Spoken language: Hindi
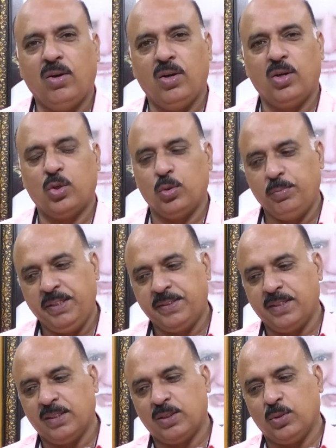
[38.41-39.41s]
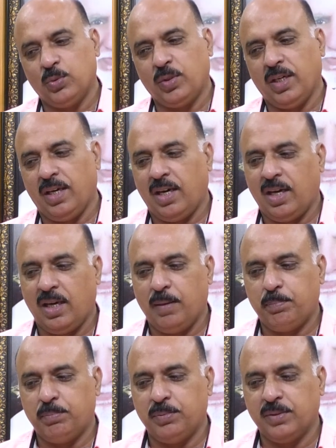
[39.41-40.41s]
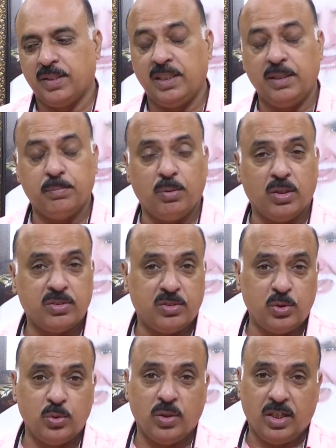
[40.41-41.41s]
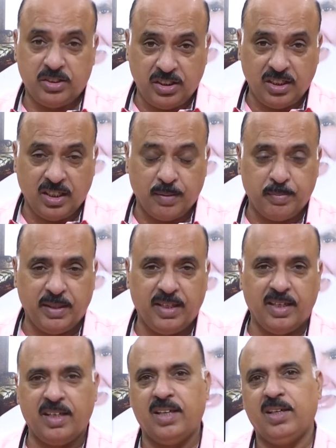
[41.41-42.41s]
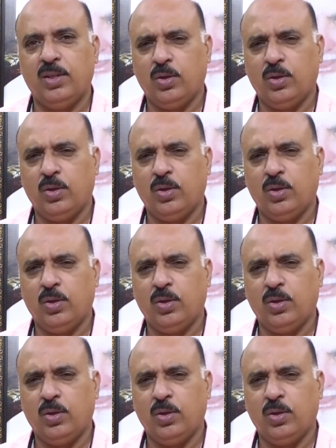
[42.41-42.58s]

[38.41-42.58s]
और उम्मीद करता हूँ कि आपके लिए बहुत जो अच्छी खबरें हैं